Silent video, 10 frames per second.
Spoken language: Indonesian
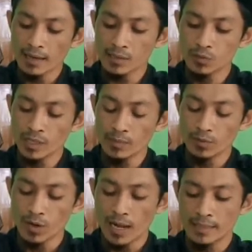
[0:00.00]
kedua
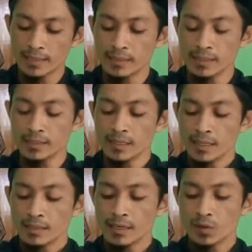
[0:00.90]
imroah
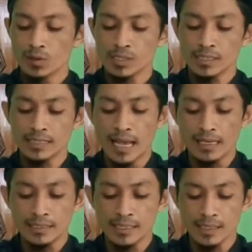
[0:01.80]
Jadi ning kono sing
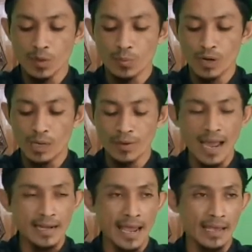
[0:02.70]
ditangisi ning kuburan
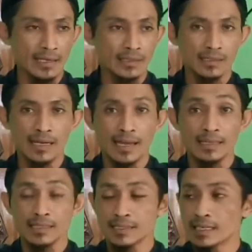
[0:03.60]
memang anake dadi
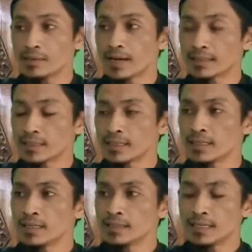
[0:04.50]
anake sik cilik
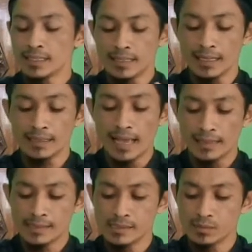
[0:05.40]
mati Jadi dia
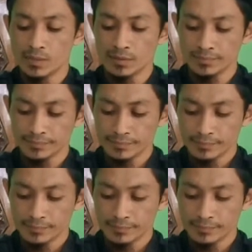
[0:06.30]
nangisi ya mau